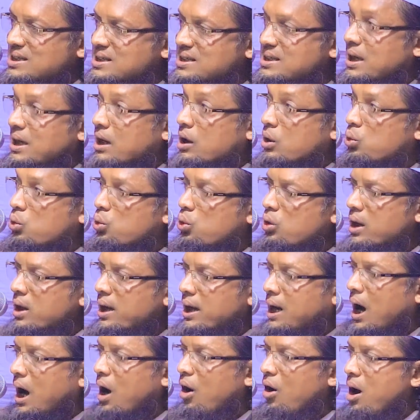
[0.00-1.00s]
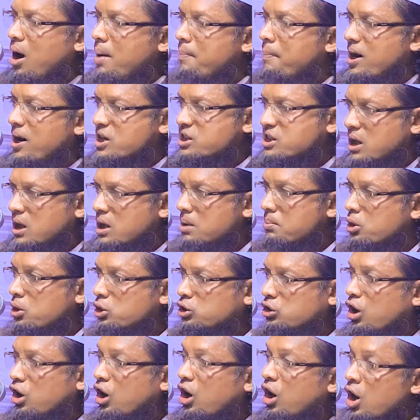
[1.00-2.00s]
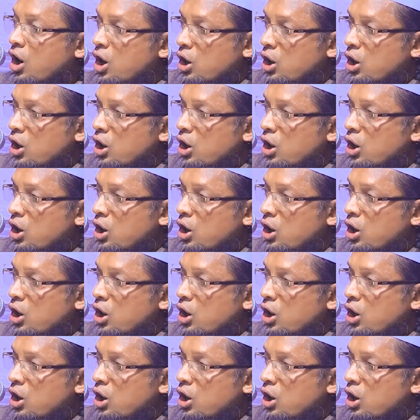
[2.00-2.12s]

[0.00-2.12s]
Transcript: আস্তে গুনে খাওয়া বাসের মতো